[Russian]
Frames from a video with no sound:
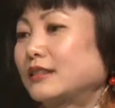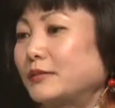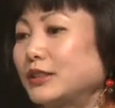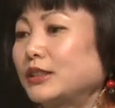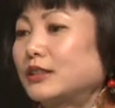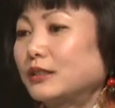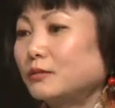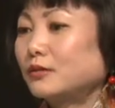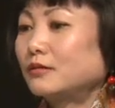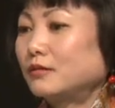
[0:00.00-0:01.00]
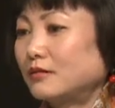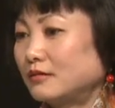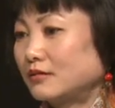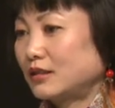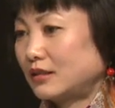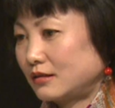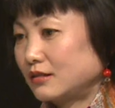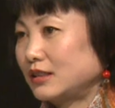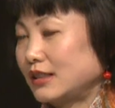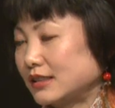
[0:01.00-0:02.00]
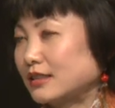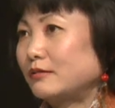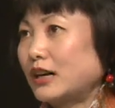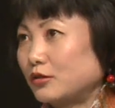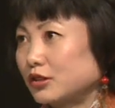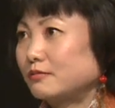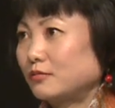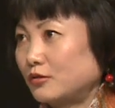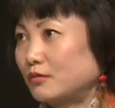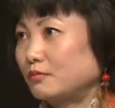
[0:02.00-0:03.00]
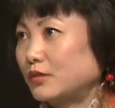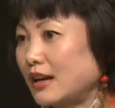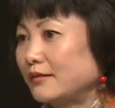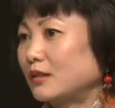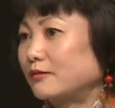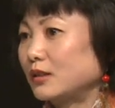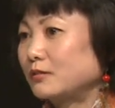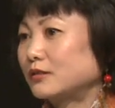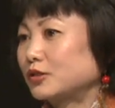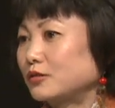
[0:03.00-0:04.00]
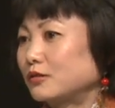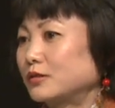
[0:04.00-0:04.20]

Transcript: Тамаре Николаевне я, я сделала хороший, ну, правильный выбор, что